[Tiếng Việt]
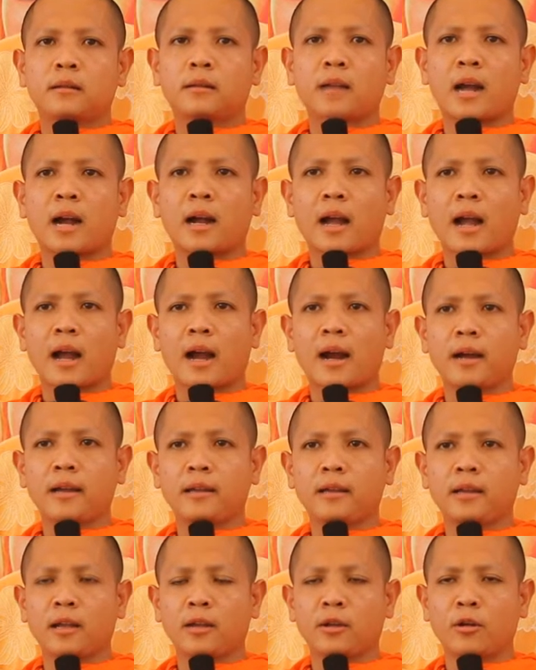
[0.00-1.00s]
chẳng hai
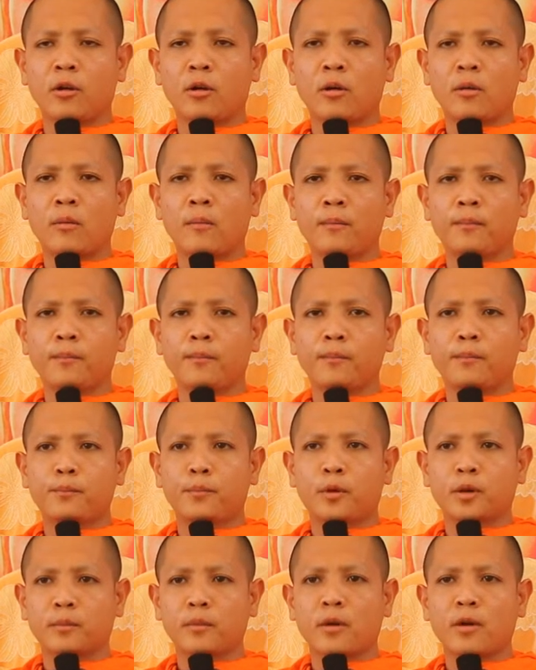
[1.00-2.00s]
nhiệt nhôm
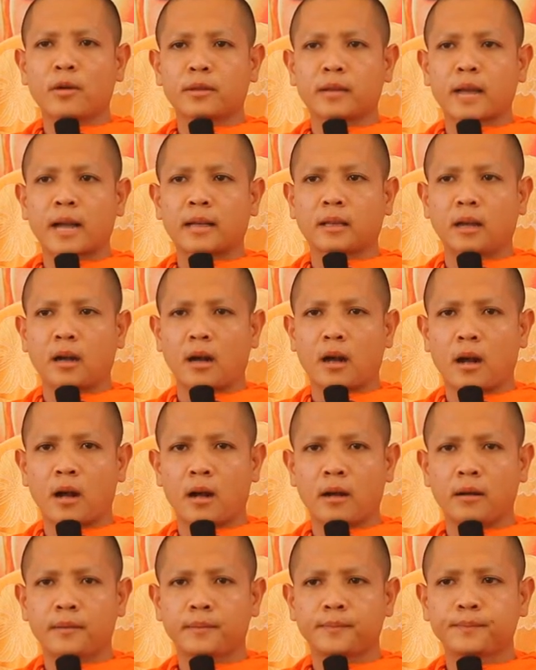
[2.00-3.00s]
bột bò sát được à